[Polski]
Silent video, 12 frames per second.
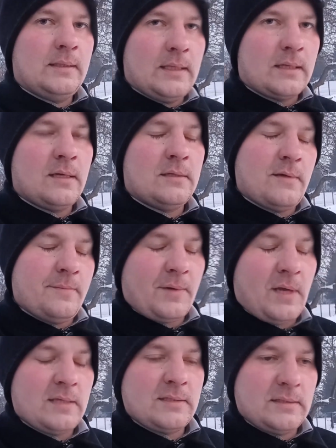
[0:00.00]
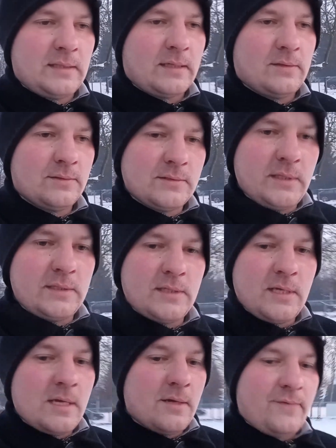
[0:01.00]
I na koniec Wam pokażę taką rzecz.
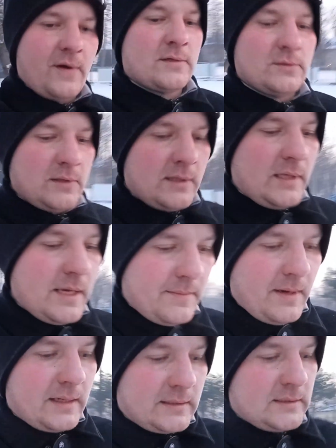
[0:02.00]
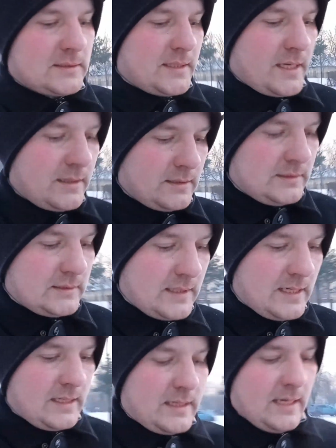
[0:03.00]
Fakt, że tutaj nie ma arktycznego
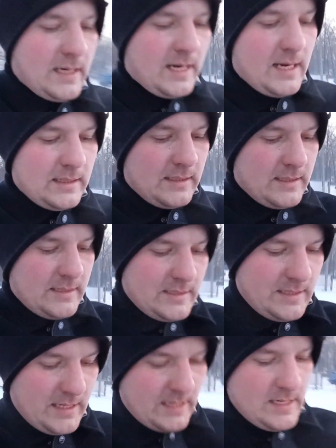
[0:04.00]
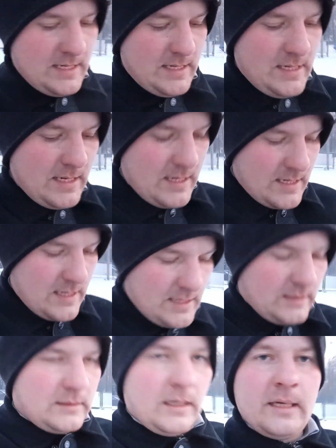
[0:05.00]
dieselka, ale
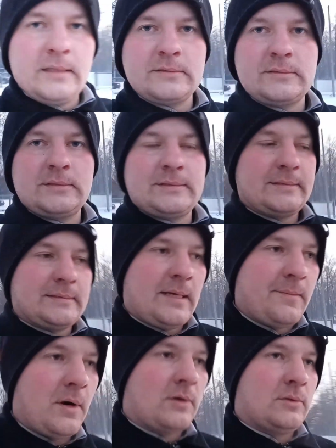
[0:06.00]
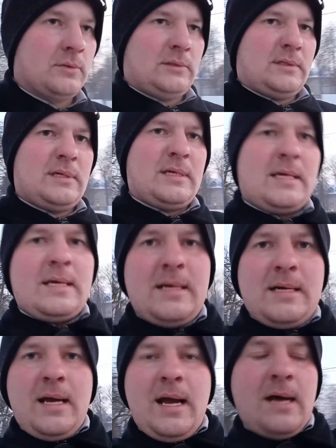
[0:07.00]
to jest samochód.
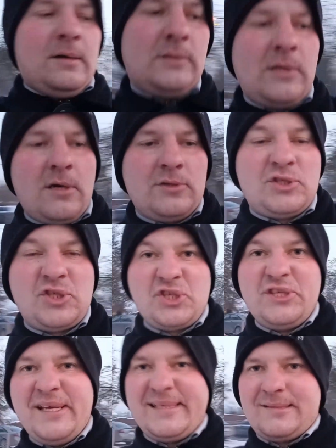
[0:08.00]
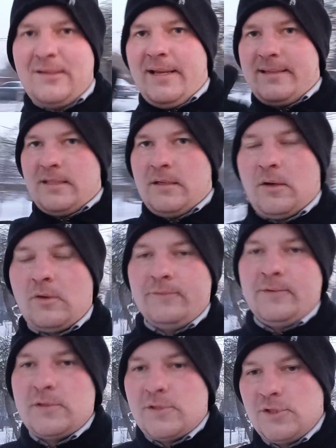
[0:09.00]
Autko 30-letnie,
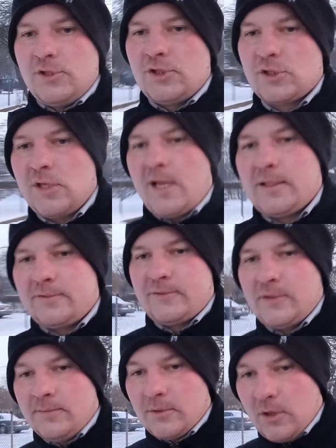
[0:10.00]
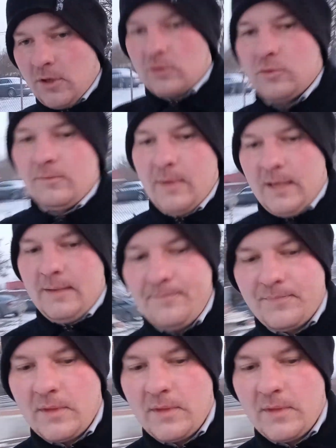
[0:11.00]
równo 30 lat w tym roku ma.